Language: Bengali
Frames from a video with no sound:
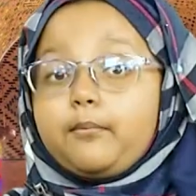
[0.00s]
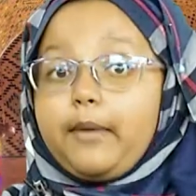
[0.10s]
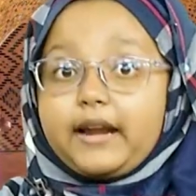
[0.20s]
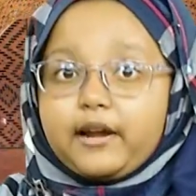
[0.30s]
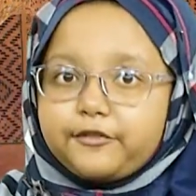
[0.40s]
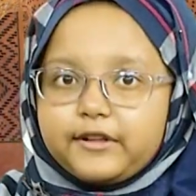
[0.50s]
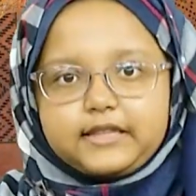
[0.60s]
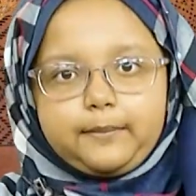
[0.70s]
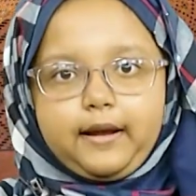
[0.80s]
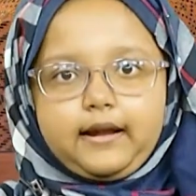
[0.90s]
বায়না
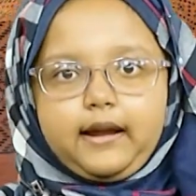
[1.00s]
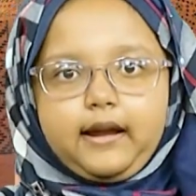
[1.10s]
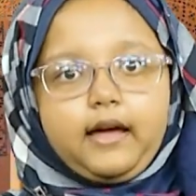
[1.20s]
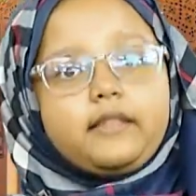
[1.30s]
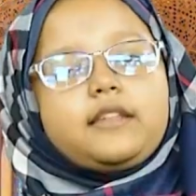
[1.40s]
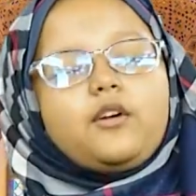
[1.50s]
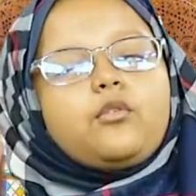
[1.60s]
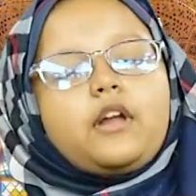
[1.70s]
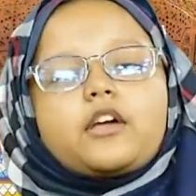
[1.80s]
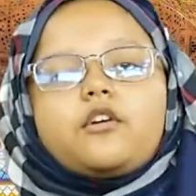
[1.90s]
ফেলতে পারলেন না তাই
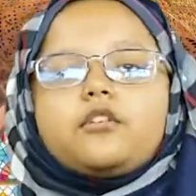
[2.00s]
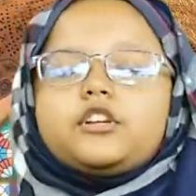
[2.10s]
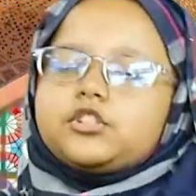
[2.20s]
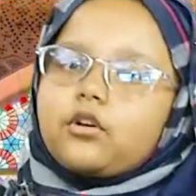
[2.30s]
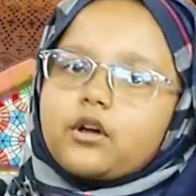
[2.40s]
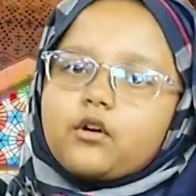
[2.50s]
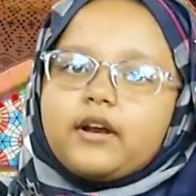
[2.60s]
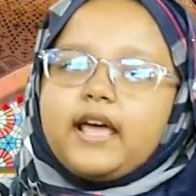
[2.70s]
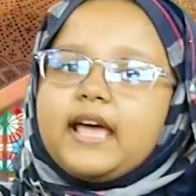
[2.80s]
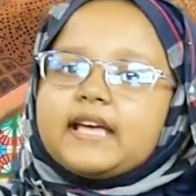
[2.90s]
ওনাকে উনি সঙ্গে
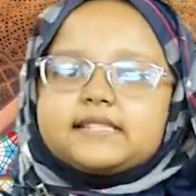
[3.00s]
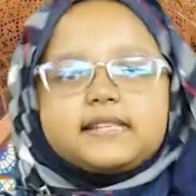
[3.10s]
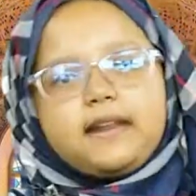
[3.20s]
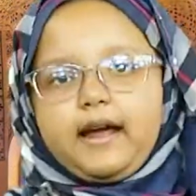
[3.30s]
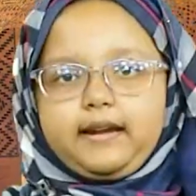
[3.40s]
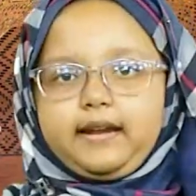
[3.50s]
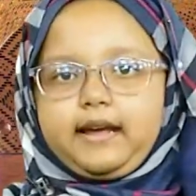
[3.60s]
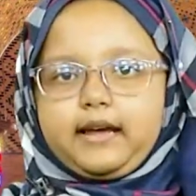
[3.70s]
করে সিরিয়ায় নিয়ে